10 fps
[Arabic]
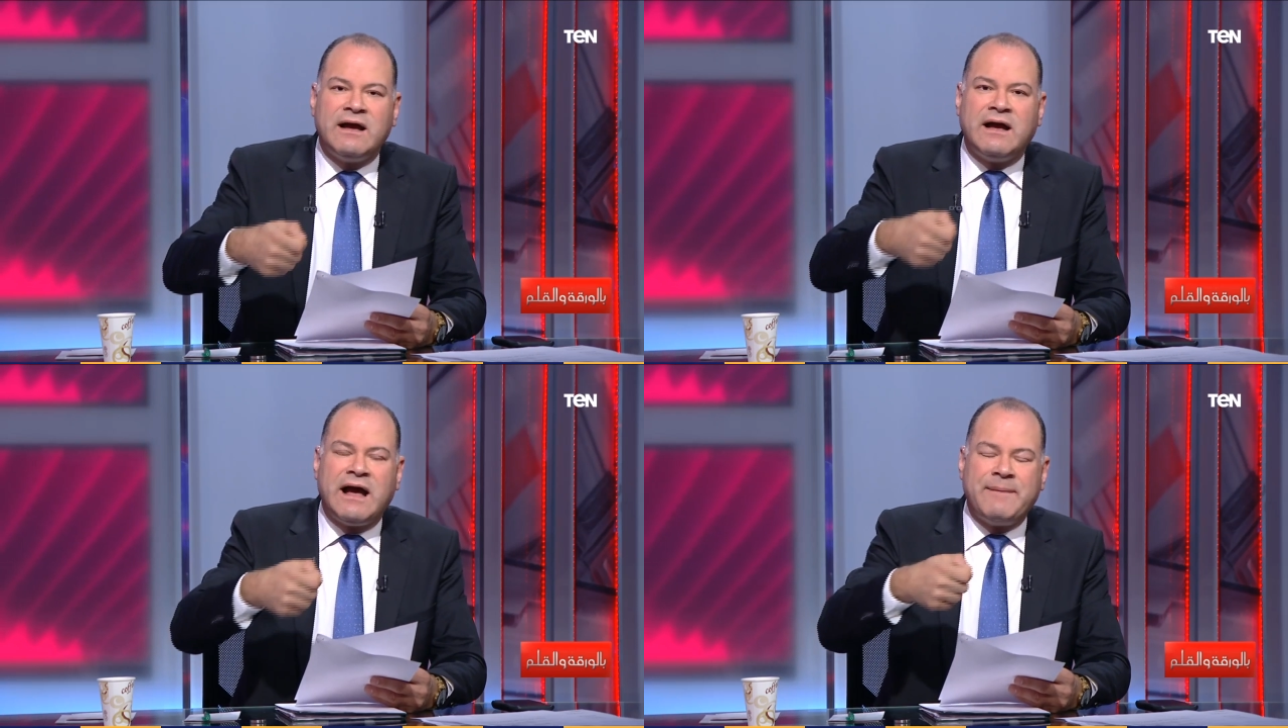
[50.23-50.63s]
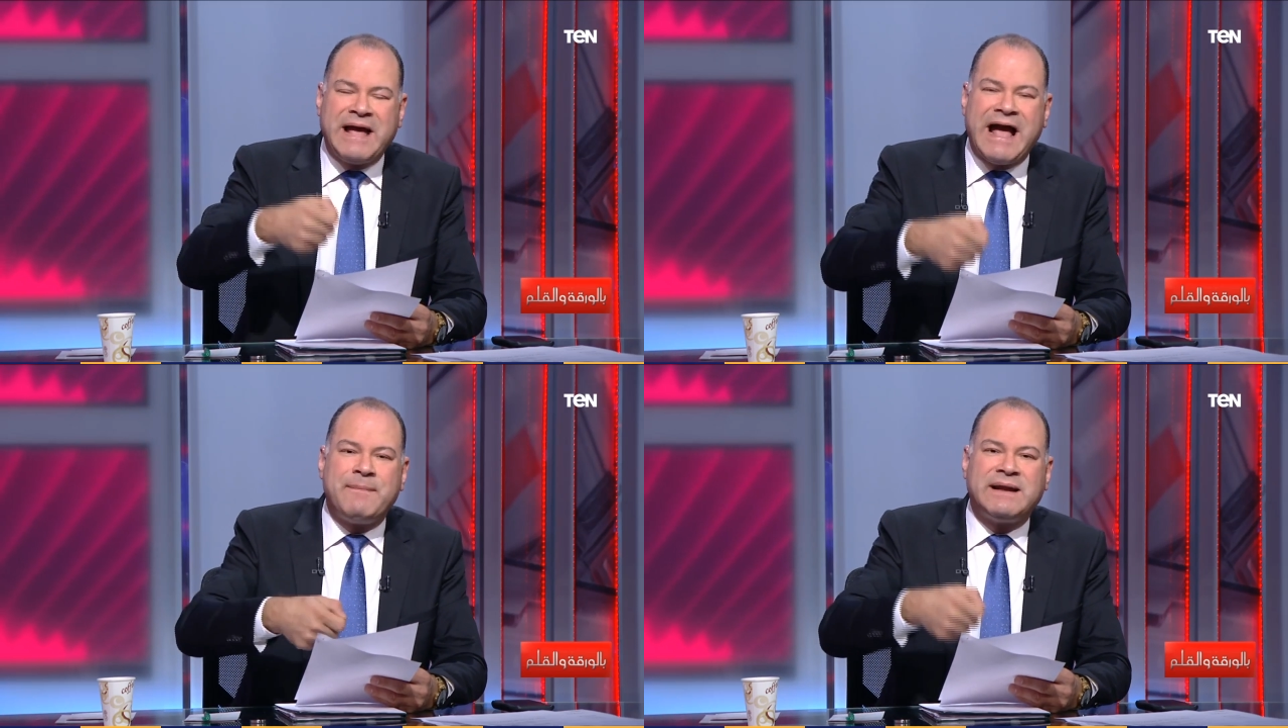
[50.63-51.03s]
آه،
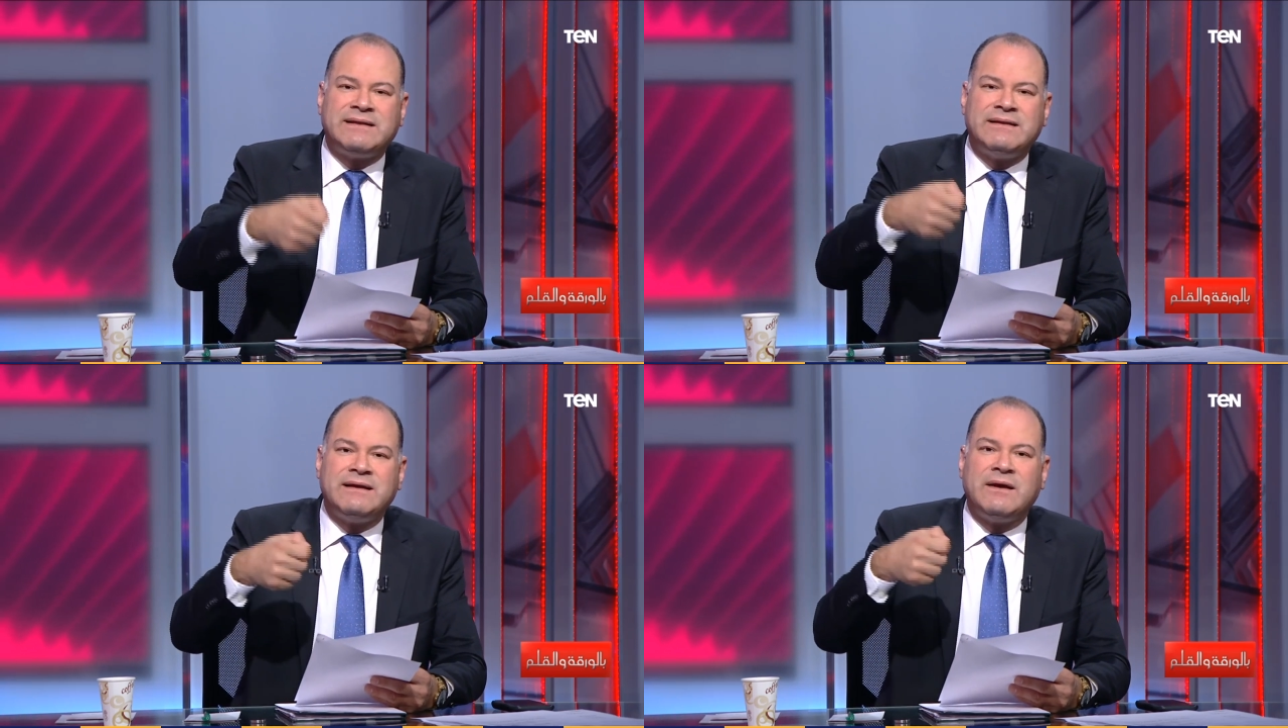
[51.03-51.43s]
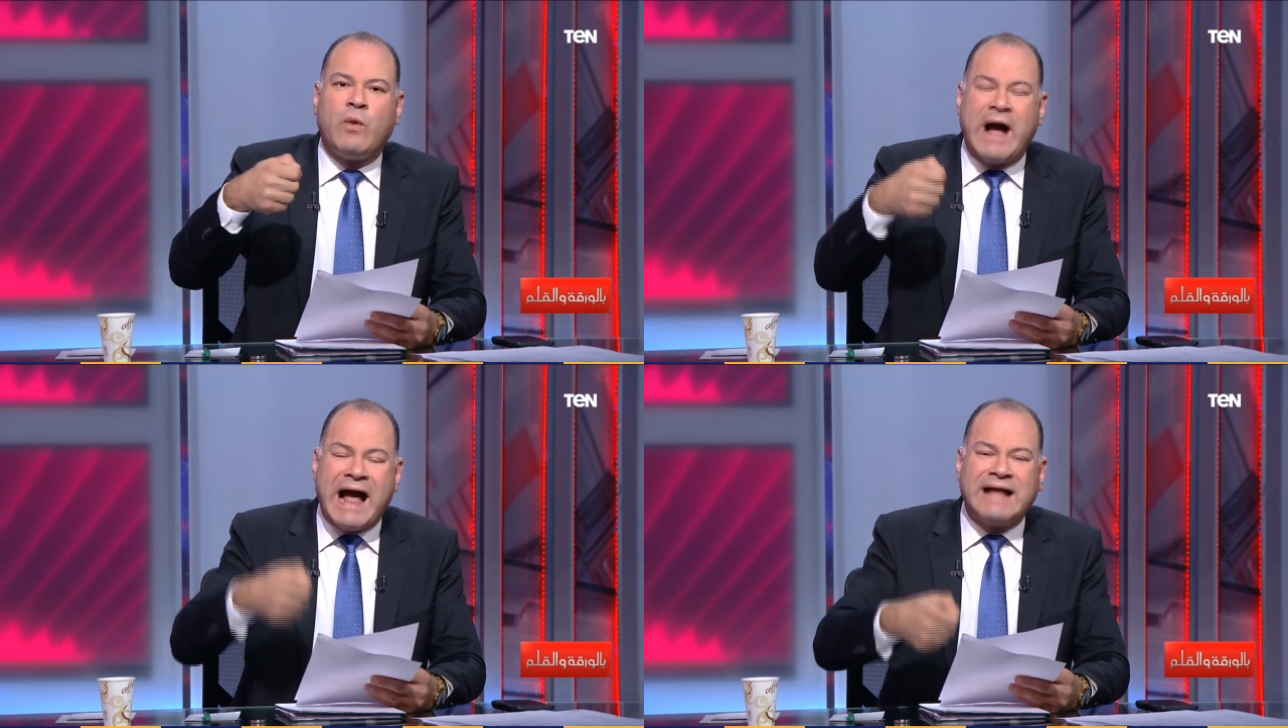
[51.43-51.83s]
ابي احمد
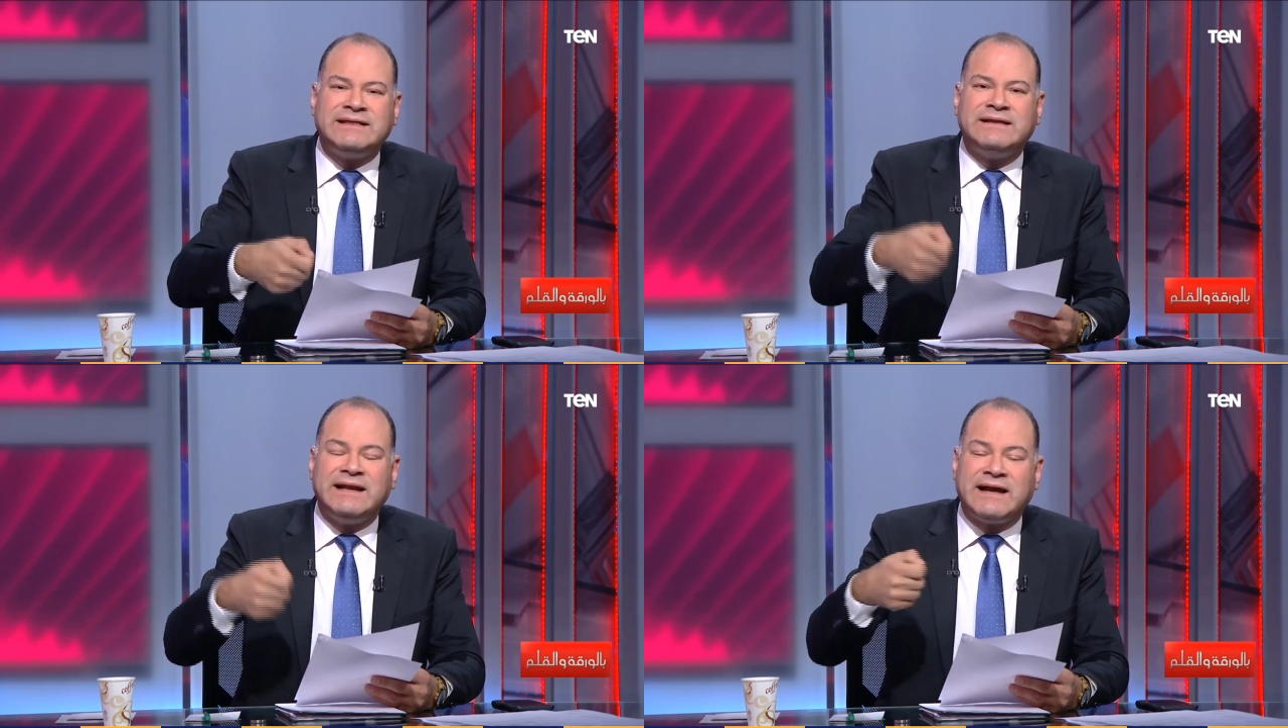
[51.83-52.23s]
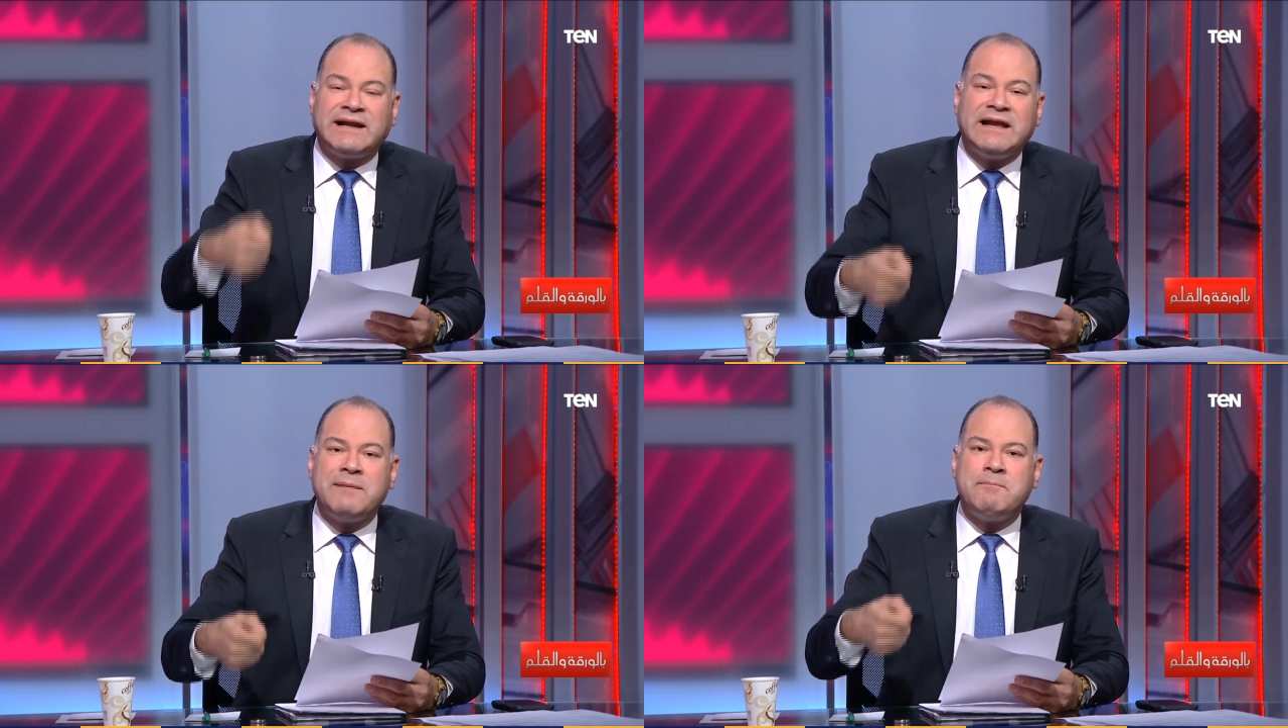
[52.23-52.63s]
وعد
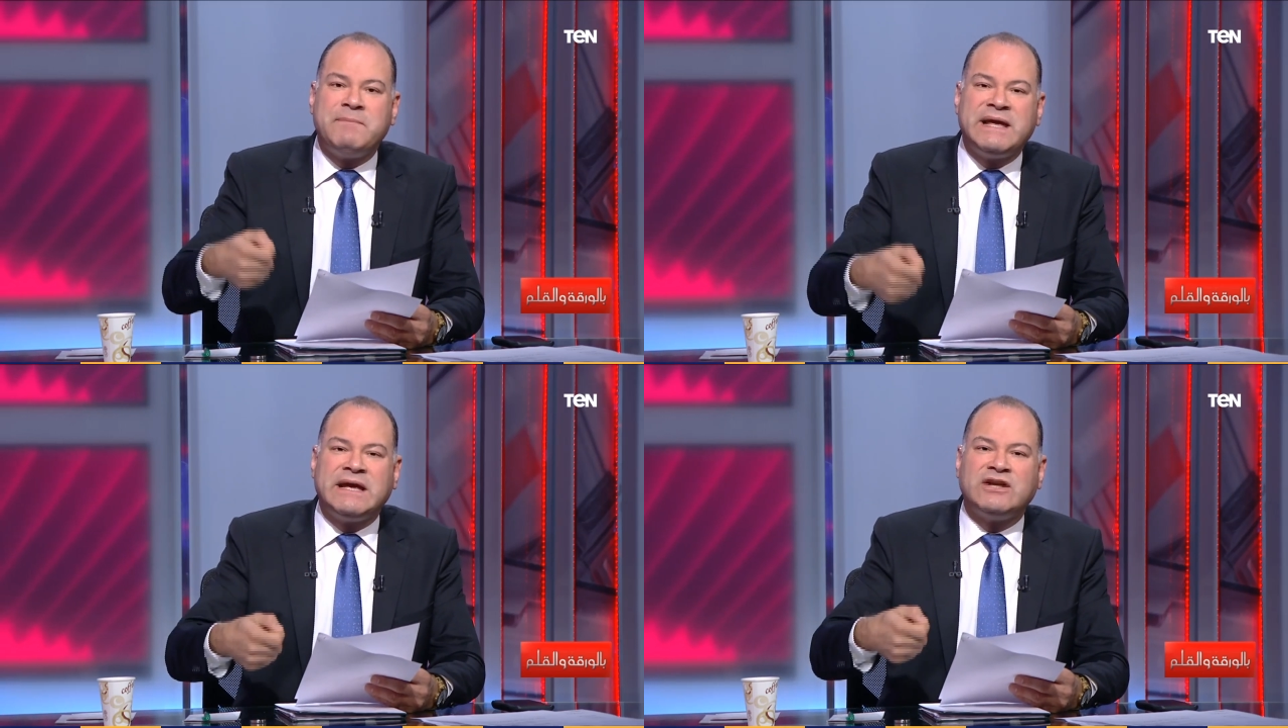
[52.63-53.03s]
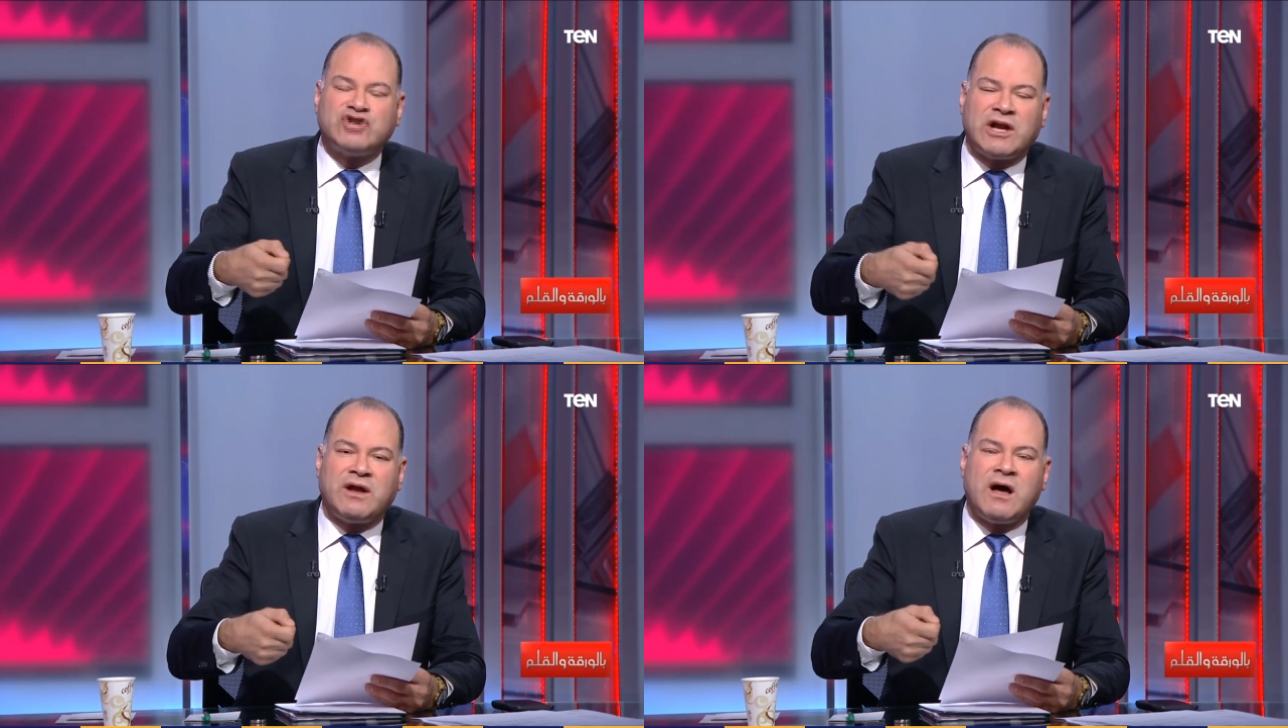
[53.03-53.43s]
الاقليم
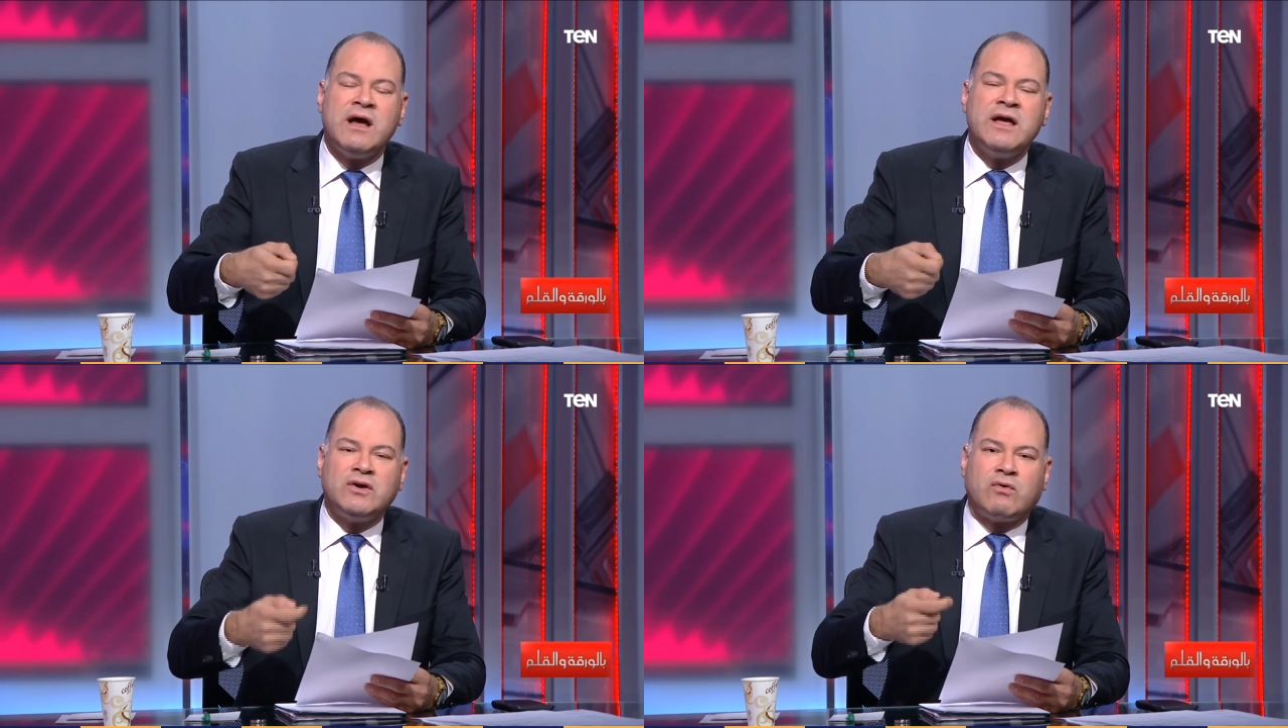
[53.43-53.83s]
بان شاء الله